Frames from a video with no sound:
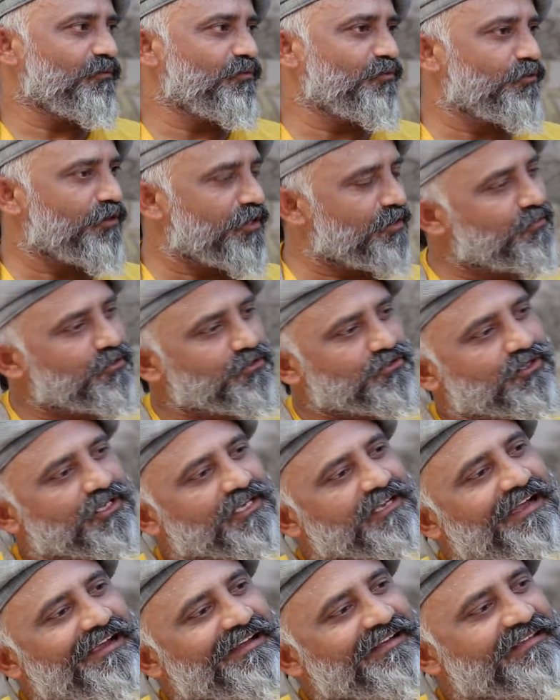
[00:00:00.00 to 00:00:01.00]
उन्होंने ही मुझसे
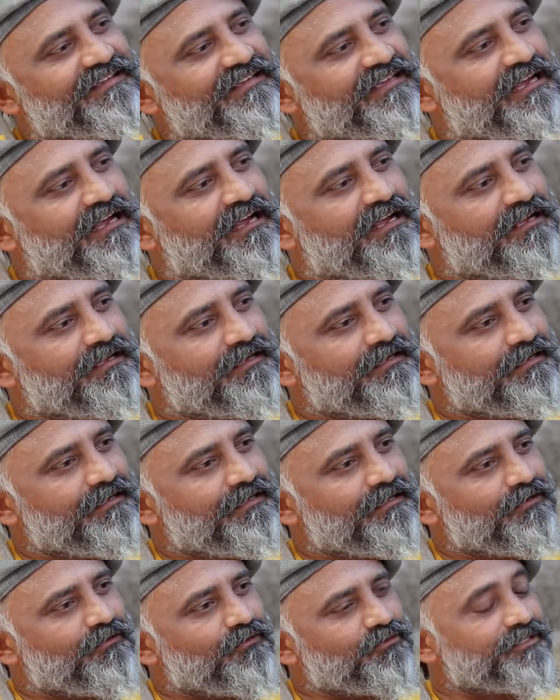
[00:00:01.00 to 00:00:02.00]
गाइड किया
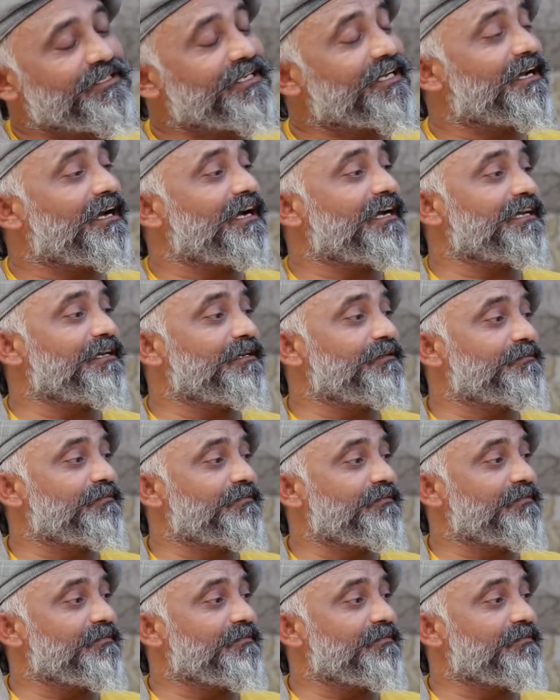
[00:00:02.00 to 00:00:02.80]
उसने कहा कि